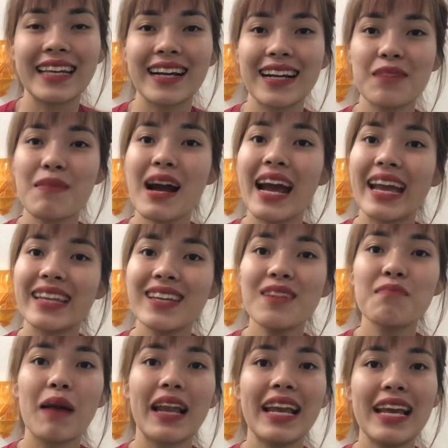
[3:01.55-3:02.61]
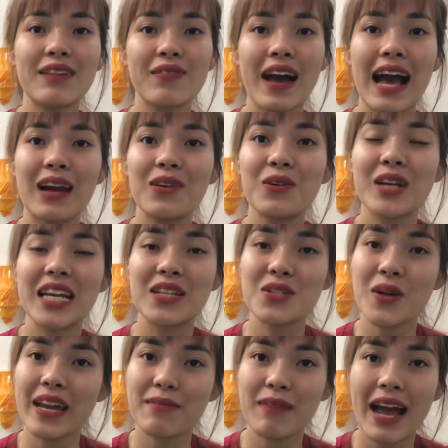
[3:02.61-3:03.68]
ờ, các bác hãy nhấc máy lên và alo đến cho
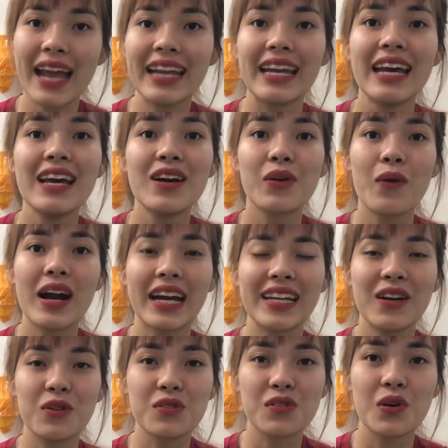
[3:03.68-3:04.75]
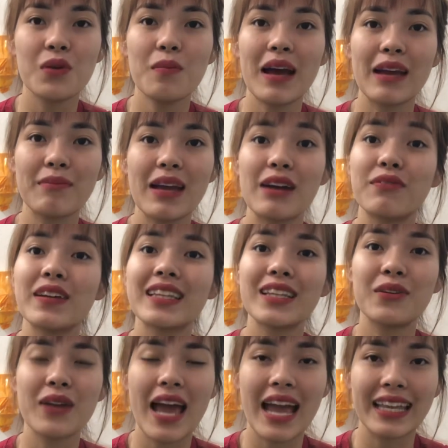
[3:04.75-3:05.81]
em ngay qua cái đầu số mà em để ở phần
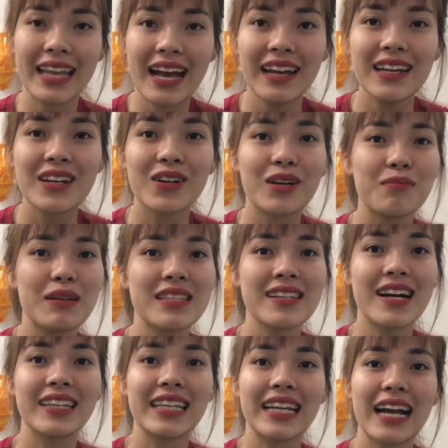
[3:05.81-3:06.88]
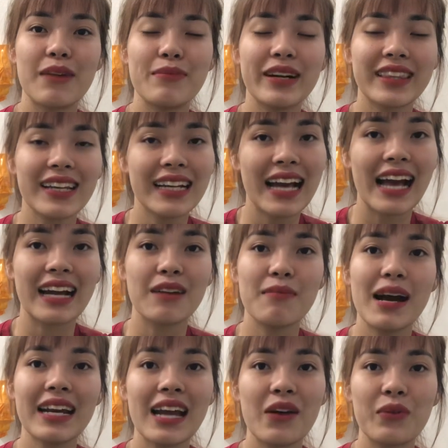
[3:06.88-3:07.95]
tiêu đề nhá. Còn bây giờ thì cảm ơn tất cả các
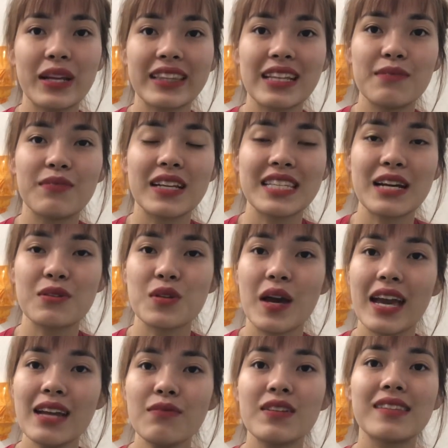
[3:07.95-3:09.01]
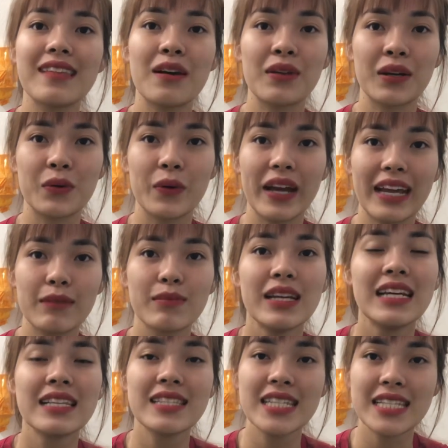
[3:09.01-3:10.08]
bác đã quan tâm và theo dõi hết video này của em.
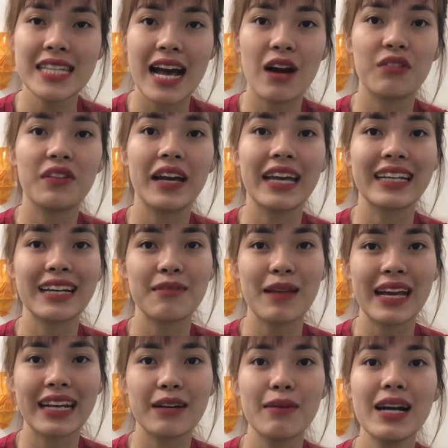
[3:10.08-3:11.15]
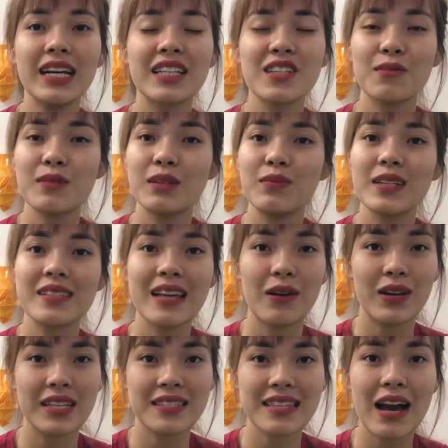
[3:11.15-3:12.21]
Xin chào và hẹn gặp lại các bác ở trong những video
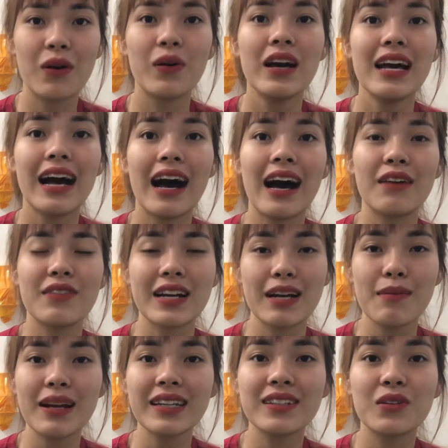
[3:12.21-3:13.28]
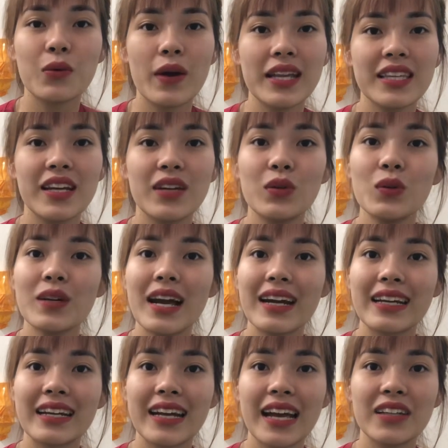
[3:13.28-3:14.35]
lần sau. À, và các bác đừng quên nhấn nút đăng
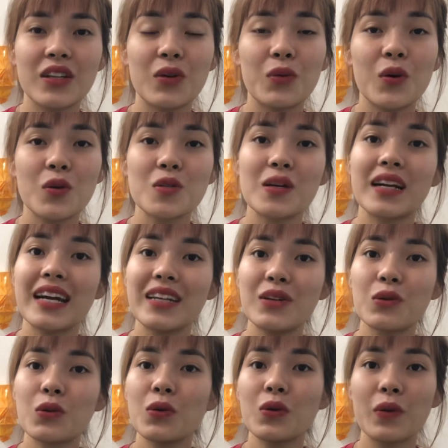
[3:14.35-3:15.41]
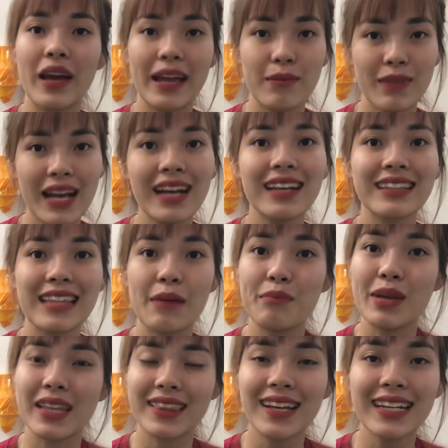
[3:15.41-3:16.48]
ký kênh để ủng hộ cho kênh YouTube của em nhé. Tạm tạm
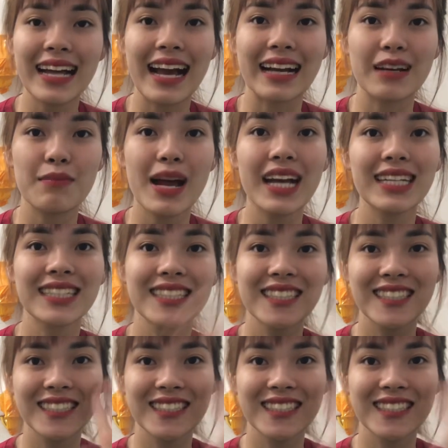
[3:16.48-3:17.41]
biệt tất cả các bác